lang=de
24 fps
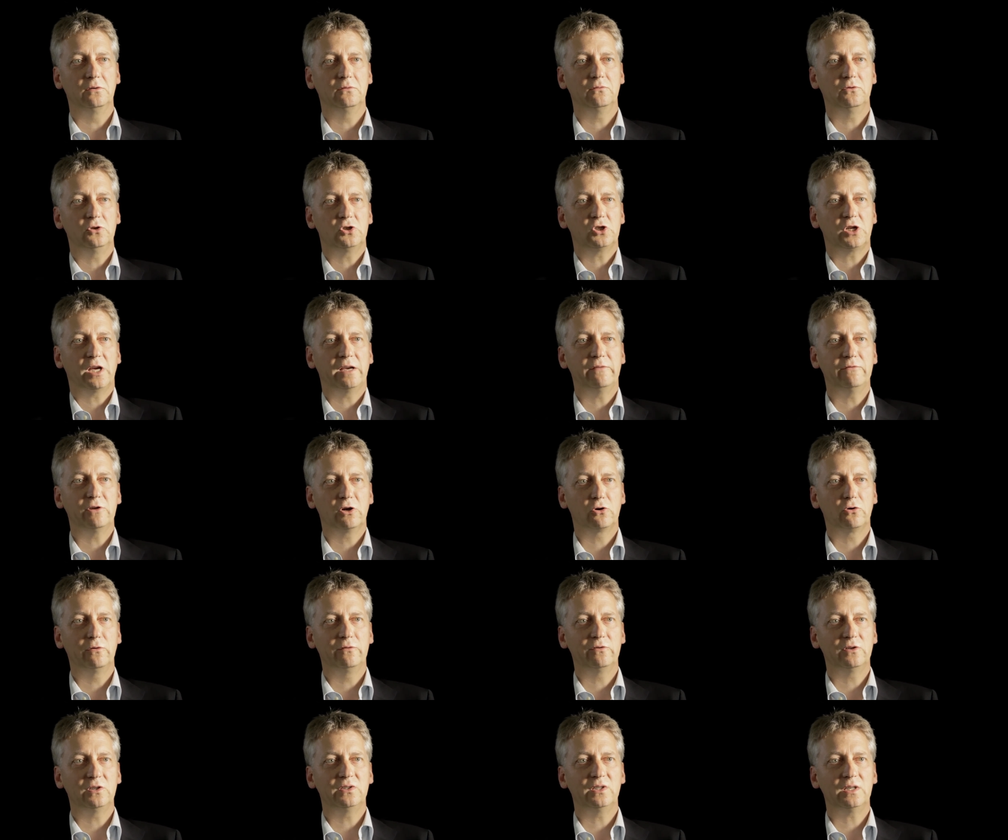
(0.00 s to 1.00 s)
Wie stellen wir
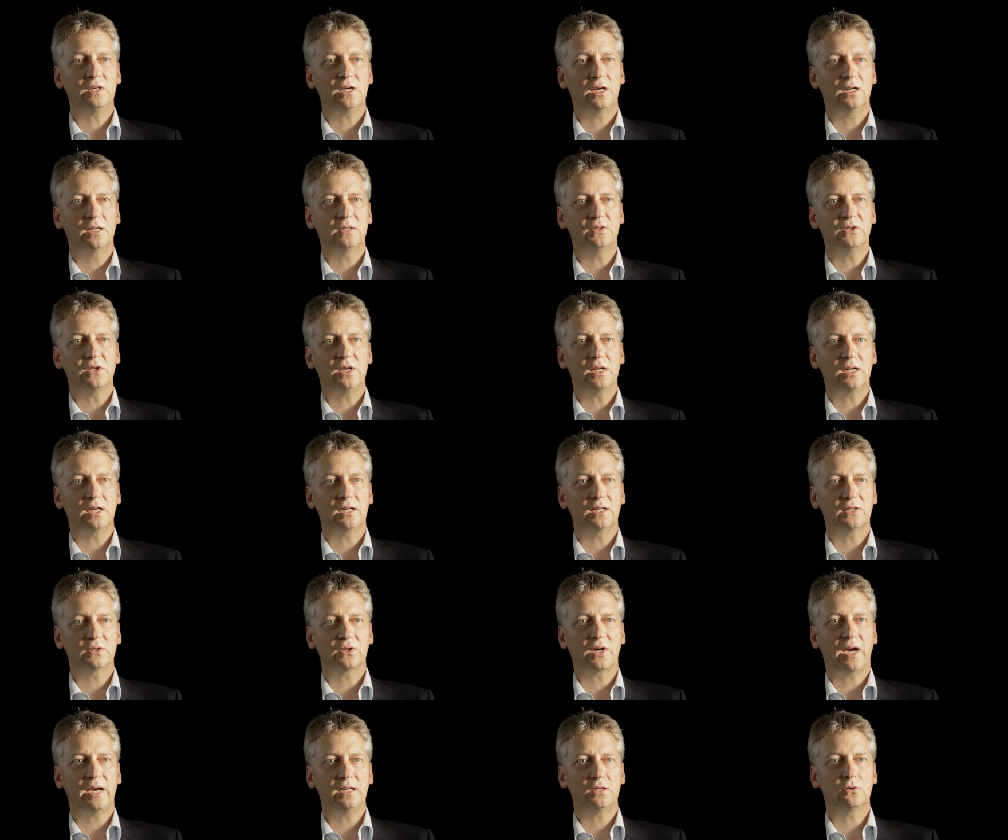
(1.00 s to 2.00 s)
künftig sicher, dass jeder
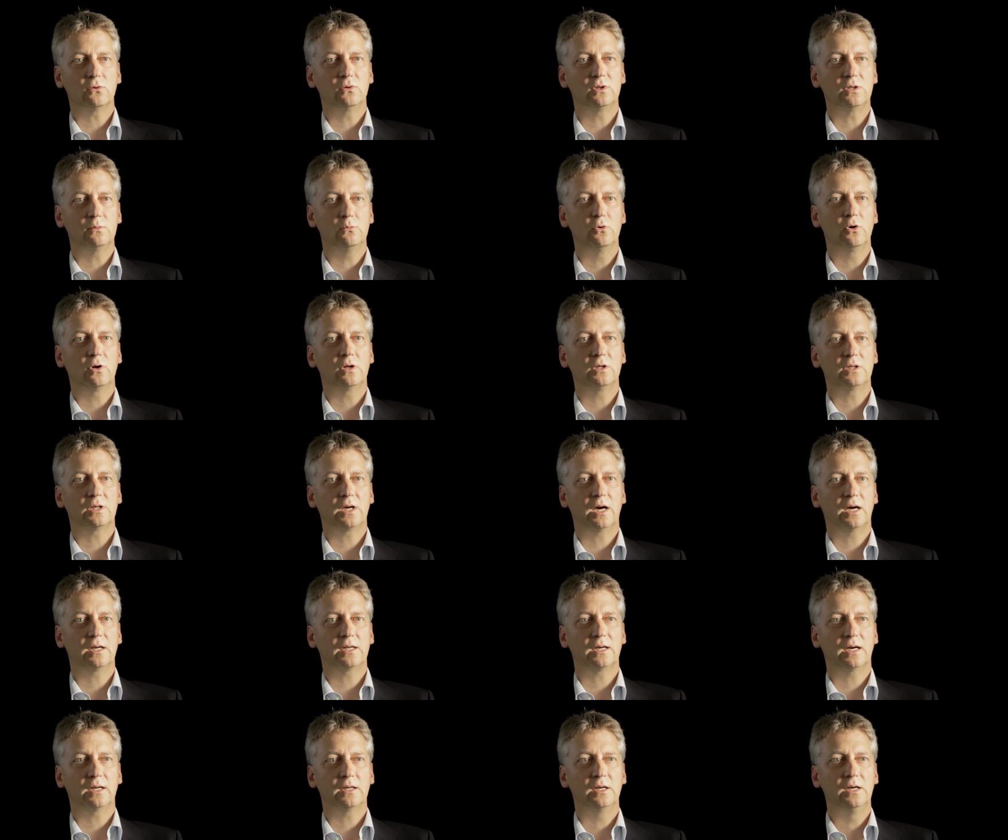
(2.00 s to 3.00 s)
das Recht und die
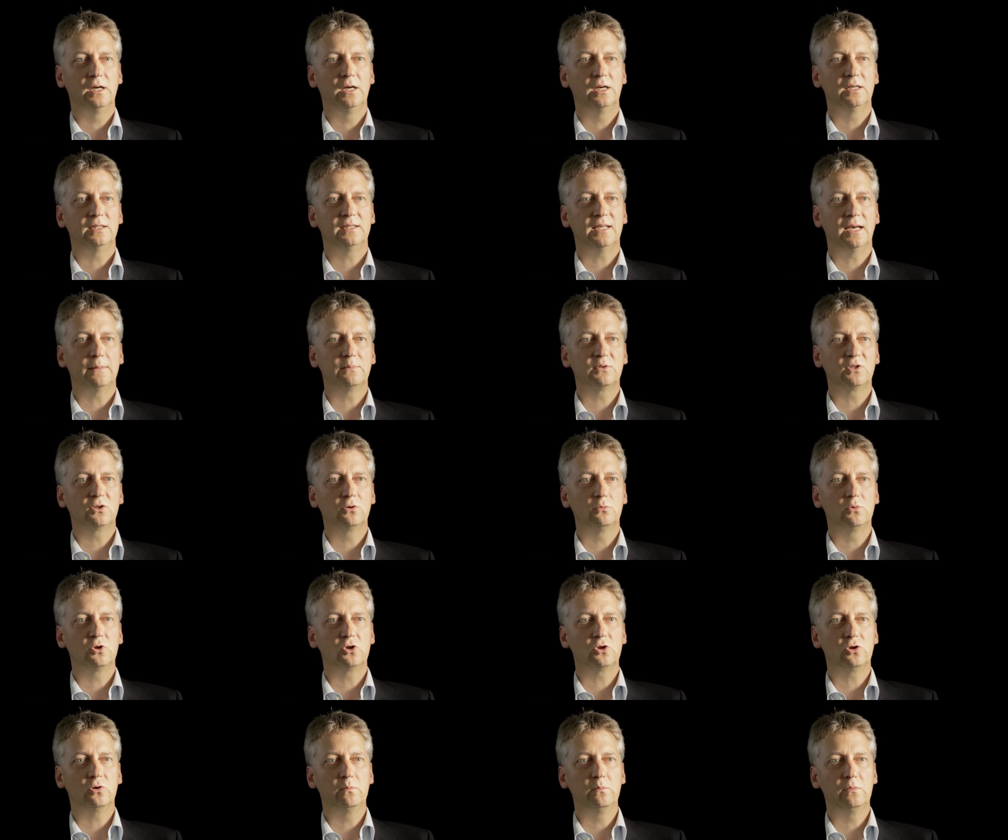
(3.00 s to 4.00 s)
Möglichkeit hat, selbst zu
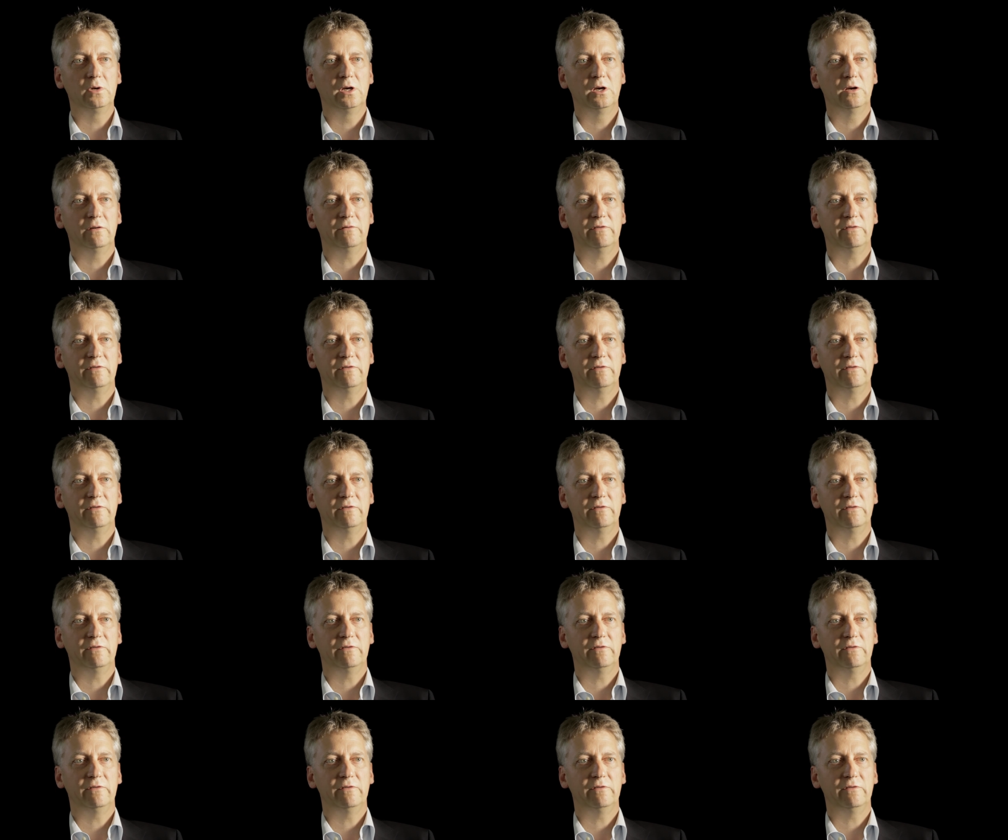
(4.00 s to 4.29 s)
bestimmen,